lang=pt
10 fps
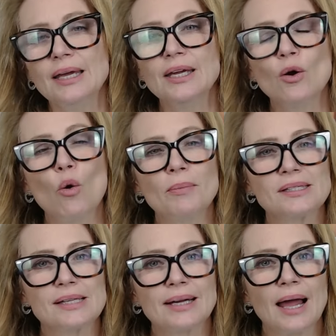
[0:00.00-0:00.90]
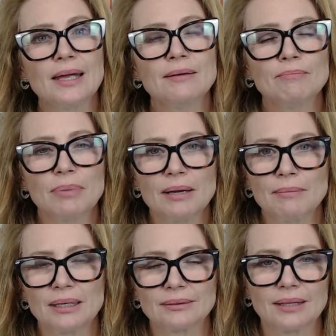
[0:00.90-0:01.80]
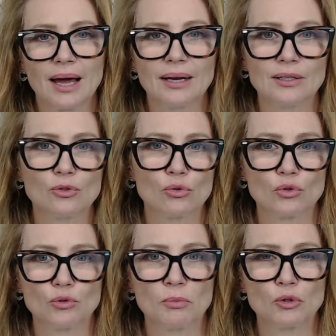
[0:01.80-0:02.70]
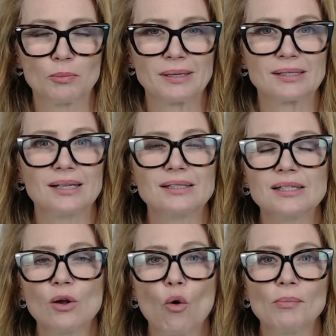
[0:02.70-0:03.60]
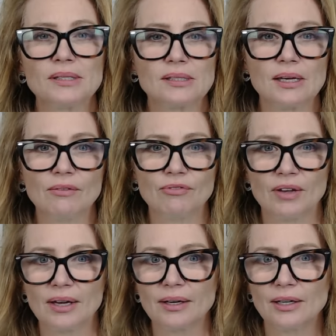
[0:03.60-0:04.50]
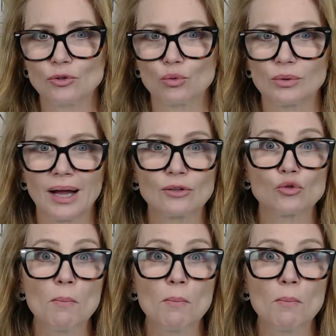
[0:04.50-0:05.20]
e comecei a implementar isso nos meus pacientes e comecei a ver resultados